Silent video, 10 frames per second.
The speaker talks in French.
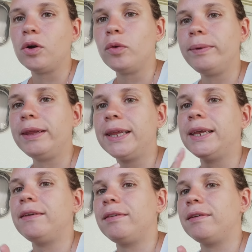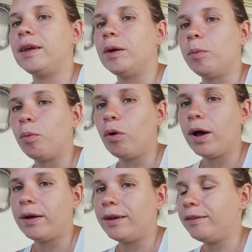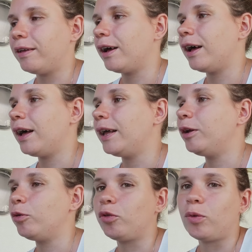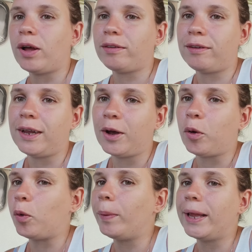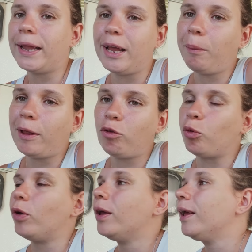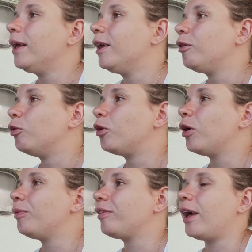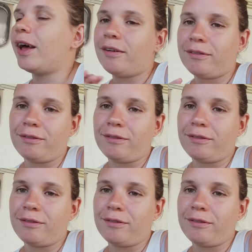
Le midi, c'est moi et Sarah. Et le soir, c'est Roman et Mathieu. Donc, comme ça,